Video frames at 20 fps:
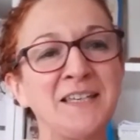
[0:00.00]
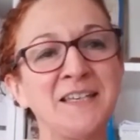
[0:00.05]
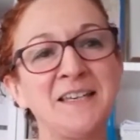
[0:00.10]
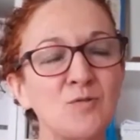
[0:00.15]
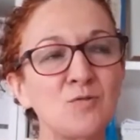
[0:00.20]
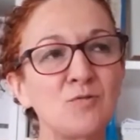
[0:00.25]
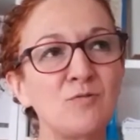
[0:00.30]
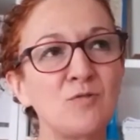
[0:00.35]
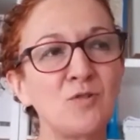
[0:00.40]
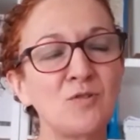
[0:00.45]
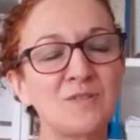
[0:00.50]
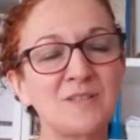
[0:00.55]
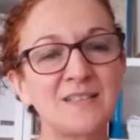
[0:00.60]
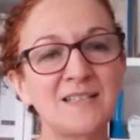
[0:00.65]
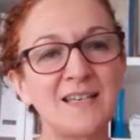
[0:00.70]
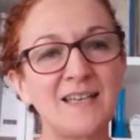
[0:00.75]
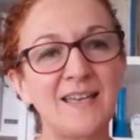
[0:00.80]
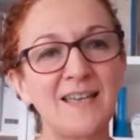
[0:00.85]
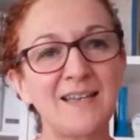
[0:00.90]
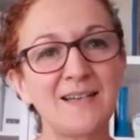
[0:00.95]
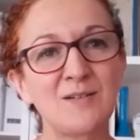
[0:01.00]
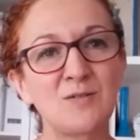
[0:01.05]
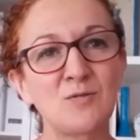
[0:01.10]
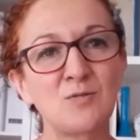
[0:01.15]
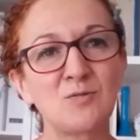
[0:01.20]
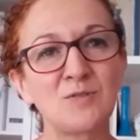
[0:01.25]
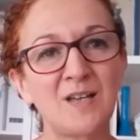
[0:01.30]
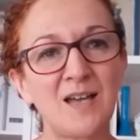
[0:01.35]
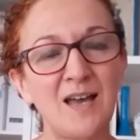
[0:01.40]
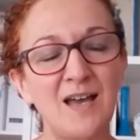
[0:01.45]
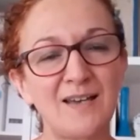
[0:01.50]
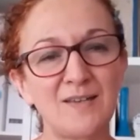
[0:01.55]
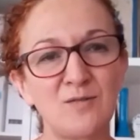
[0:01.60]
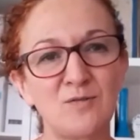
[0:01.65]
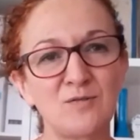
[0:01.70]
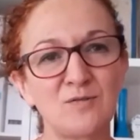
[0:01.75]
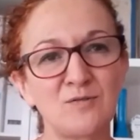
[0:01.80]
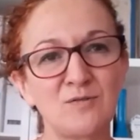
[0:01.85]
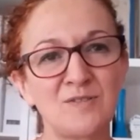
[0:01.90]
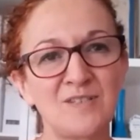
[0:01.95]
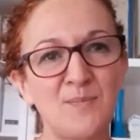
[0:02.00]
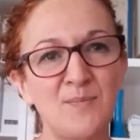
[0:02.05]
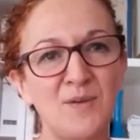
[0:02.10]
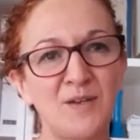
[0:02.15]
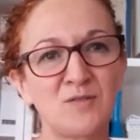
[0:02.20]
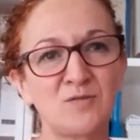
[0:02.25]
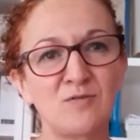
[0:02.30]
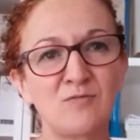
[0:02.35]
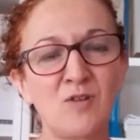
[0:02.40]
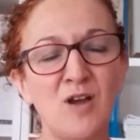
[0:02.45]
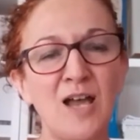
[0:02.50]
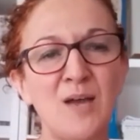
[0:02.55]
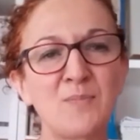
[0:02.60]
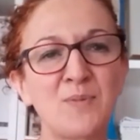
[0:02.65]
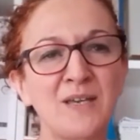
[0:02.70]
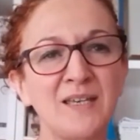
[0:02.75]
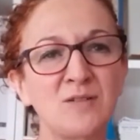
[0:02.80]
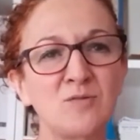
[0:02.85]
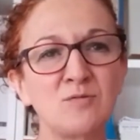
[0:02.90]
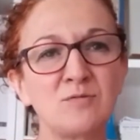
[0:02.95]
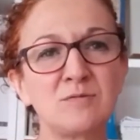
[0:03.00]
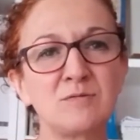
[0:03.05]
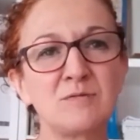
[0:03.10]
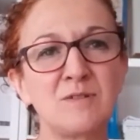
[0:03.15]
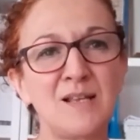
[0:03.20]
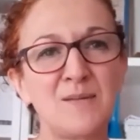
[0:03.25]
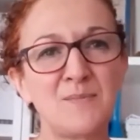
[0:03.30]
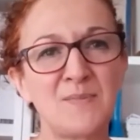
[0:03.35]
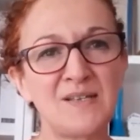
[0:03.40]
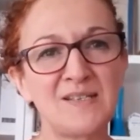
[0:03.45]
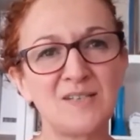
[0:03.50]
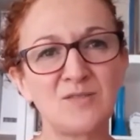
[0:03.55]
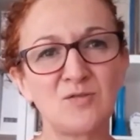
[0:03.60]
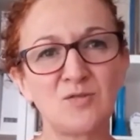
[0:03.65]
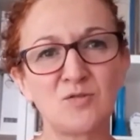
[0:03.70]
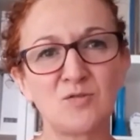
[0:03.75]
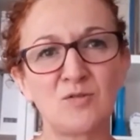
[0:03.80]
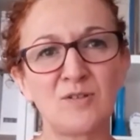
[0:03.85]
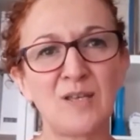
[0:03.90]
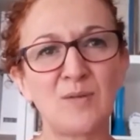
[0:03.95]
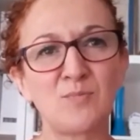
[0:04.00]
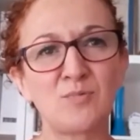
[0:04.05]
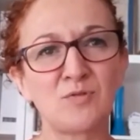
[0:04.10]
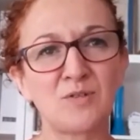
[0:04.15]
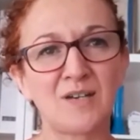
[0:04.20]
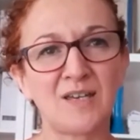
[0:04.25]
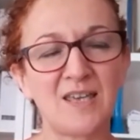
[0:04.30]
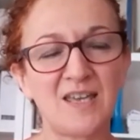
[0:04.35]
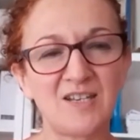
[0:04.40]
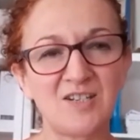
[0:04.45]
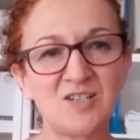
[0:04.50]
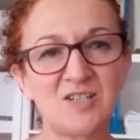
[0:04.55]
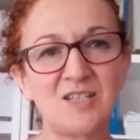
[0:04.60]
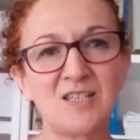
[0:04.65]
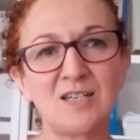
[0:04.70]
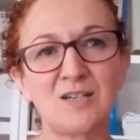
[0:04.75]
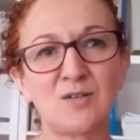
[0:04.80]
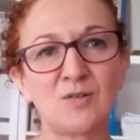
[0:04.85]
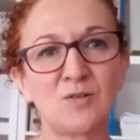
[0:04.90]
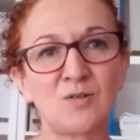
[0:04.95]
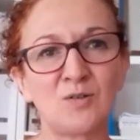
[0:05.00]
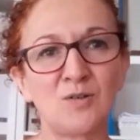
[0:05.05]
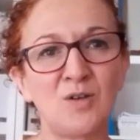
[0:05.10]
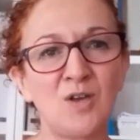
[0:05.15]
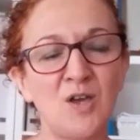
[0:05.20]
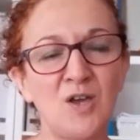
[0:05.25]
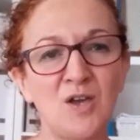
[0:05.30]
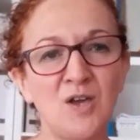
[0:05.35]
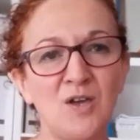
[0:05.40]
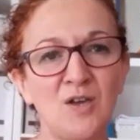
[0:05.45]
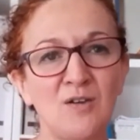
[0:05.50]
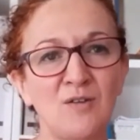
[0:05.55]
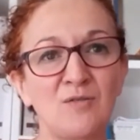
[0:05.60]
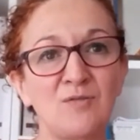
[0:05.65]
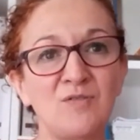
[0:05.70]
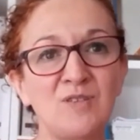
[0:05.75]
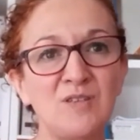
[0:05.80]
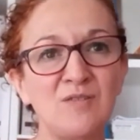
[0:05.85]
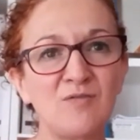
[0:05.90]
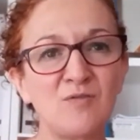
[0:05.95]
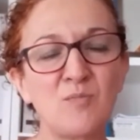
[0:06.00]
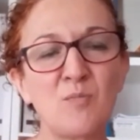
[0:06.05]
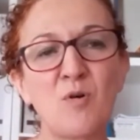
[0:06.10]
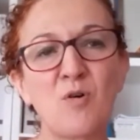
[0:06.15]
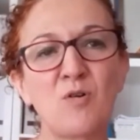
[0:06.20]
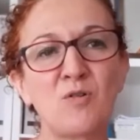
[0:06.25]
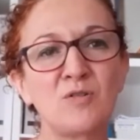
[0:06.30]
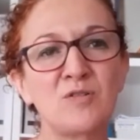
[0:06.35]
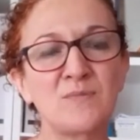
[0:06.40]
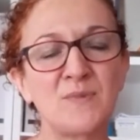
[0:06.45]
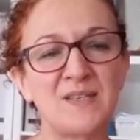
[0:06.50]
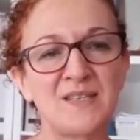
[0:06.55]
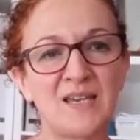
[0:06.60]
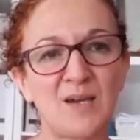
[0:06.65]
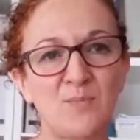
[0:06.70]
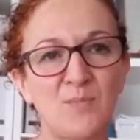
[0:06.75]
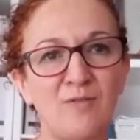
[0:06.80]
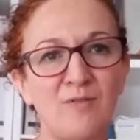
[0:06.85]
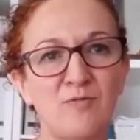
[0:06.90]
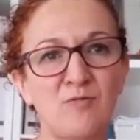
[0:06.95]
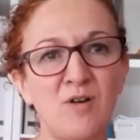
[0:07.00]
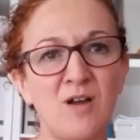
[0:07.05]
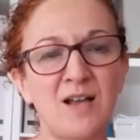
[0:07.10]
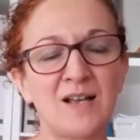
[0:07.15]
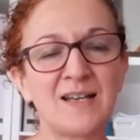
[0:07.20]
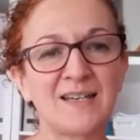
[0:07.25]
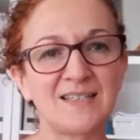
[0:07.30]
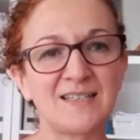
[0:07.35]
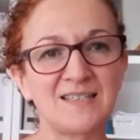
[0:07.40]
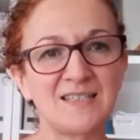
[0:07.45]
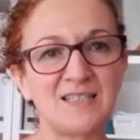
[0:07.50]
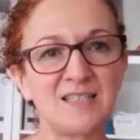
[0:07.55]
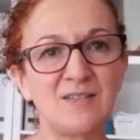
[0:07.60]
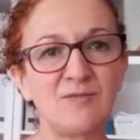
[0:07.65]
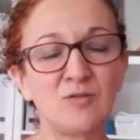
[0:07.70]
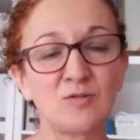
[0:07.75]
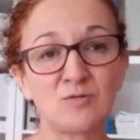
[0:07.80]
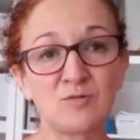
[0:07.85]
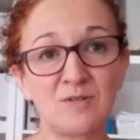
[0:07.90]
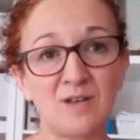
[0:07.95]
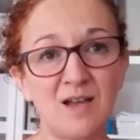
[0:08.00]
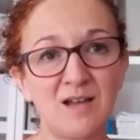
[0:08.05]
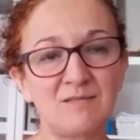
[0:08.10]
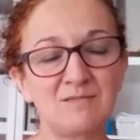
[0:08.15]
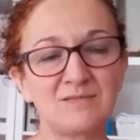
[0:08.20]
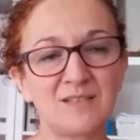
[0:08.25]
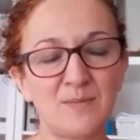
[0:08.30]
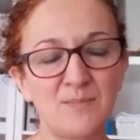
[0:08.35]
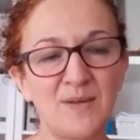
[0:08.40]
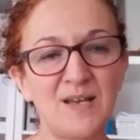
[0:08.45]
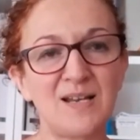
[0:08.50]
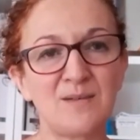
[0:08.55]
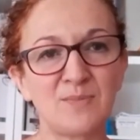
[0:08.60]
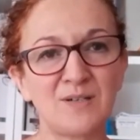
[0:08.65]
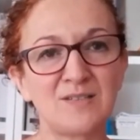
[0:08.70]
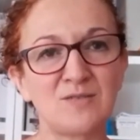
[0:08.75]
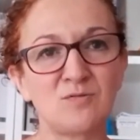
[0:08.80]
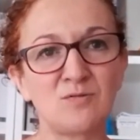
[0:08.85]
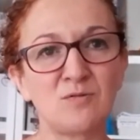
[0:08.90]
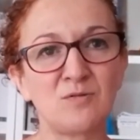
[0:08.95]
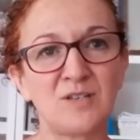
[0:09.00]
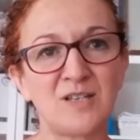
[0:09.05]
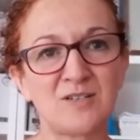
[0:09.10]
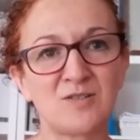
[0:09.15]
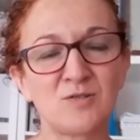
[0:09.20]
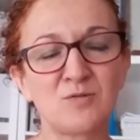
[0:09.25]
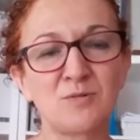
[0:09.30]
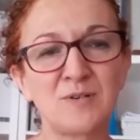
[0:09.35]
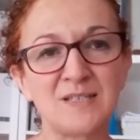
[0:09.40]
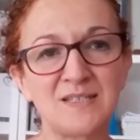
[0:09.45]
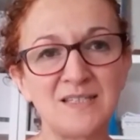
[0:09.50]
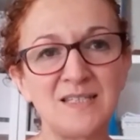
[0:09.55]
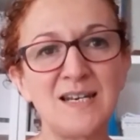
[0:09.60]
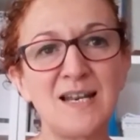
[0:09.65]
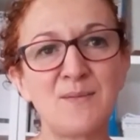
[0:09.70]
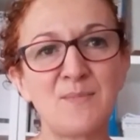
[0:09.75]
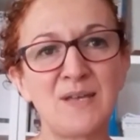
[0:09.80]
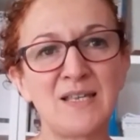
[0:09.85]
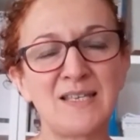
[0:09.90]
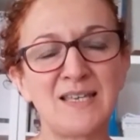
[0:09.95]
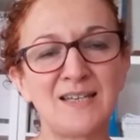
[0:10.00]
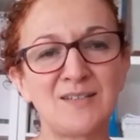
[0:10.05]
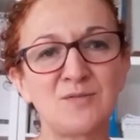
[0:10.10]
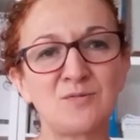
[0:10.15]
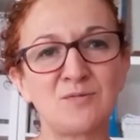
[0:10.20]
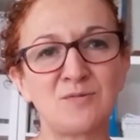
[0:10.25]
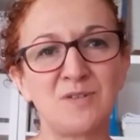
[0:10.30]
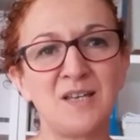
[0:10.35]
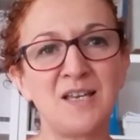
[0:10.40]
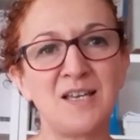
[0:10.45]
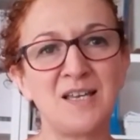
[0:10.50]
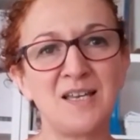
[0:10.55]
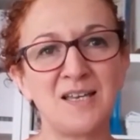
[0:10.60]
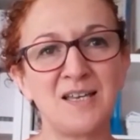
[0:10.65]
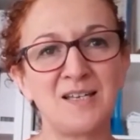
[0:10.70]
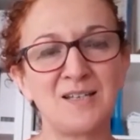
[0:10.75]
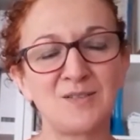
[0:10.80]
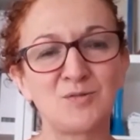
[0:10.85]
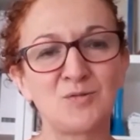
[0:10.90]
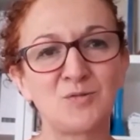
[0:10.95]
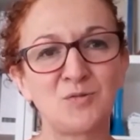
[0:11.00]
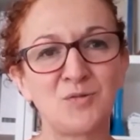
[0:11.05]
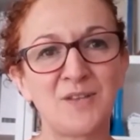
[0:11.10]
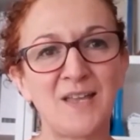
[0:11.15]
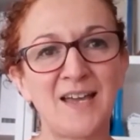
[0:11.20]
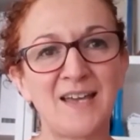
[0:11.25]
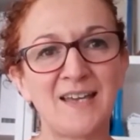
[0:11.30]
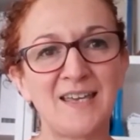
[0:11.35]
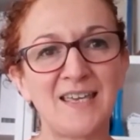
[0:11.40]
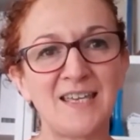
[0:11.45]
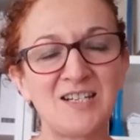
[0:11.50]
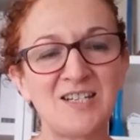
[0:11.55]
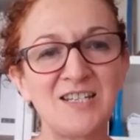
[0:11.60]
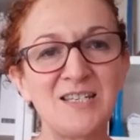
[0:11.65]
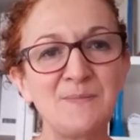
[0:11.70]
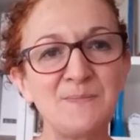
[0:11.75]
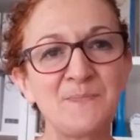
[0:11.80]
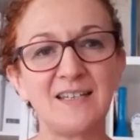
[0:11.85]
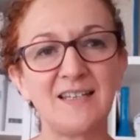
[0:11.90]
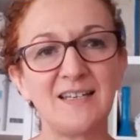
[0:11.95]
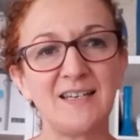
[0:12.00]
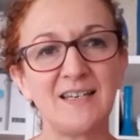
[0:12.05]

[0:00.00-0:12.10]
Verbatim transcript: Souvent très contrariant de s'apercevoir après coup de la manière dont on a pu réagir euh, vivement, de manière parfois agressive. En tout cas, on n'a pas l'impression qu'on a choisi la manière dont on a réagi.